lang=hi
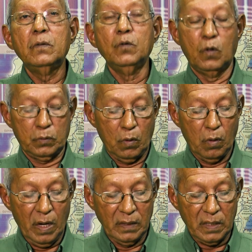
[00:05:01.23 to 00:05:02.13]
नॉर्थ
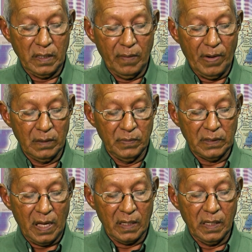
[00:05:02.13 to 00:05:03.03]
हॉलैंड का ये बात
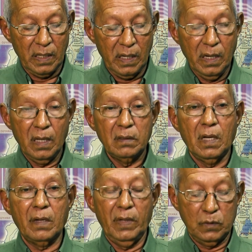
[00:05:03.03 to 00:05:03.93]
बता रहे हैं
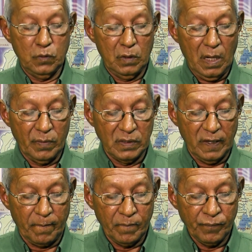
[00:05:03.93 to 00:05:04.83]
दाखबला सूरीनामा
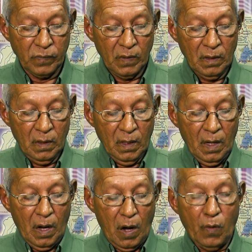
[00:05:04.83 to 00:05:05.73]
से
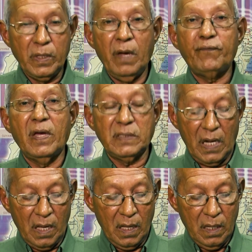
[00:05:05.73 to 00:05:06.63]
और ये
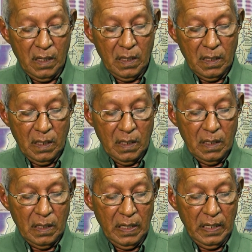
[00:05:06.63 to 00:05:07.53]
फैसला
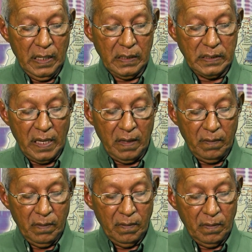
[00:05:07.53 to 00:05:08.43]
लेने से
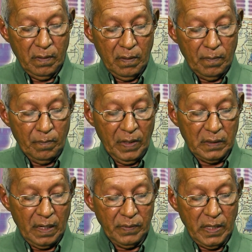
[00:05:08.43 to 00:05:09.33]

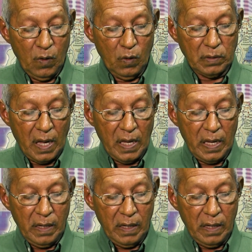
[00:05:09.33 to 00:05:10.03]
मतलब ये होता है